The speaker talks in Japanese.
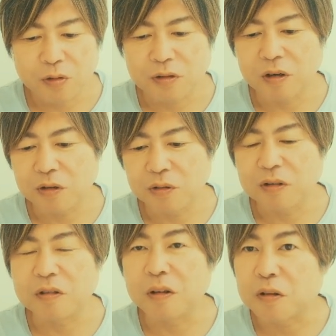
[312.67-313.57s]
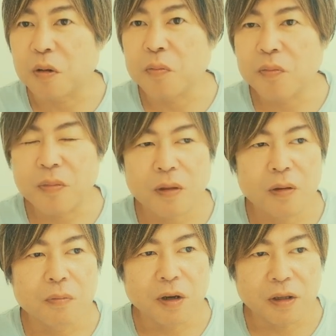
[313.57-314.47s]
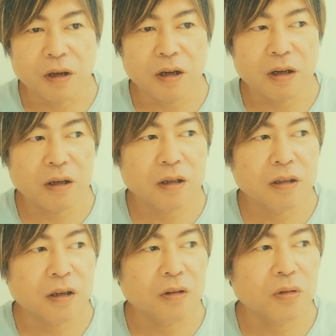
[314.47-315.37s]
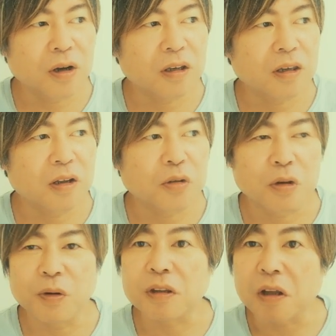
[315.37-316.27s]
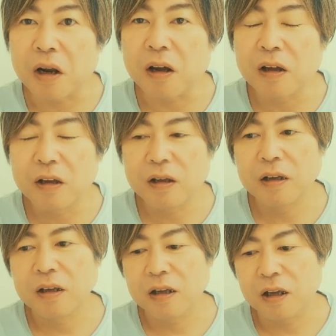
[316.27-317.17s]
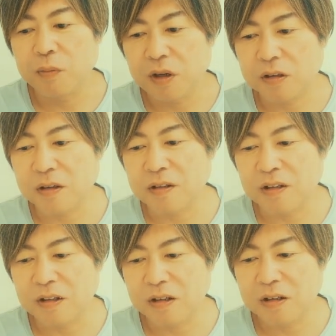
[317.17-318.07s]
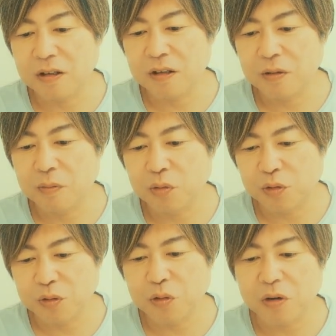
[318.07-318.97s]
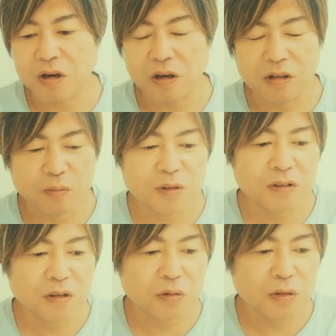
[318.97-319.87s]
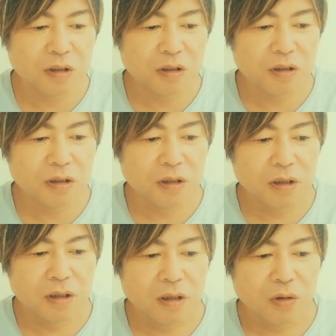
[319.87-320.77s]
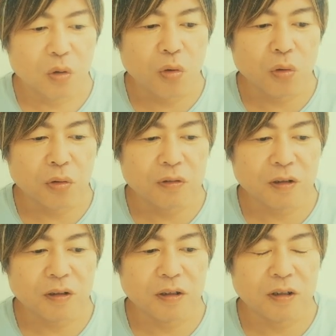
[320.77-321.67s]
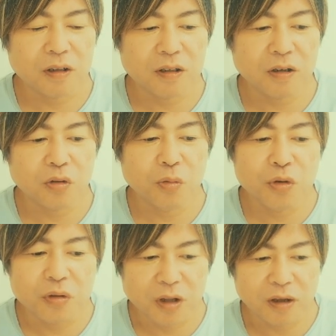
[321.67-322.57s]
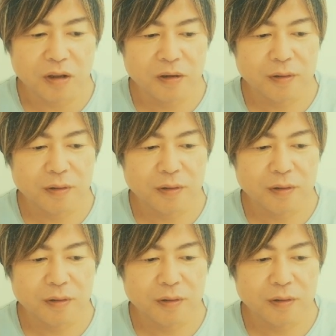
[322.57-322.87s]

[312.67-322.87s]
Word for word: そしたら嬉しいですまたちゃんとはっきりと決まったら、えー、皆さんに僕の方から一番最初にご報告させていただきたいと思うので、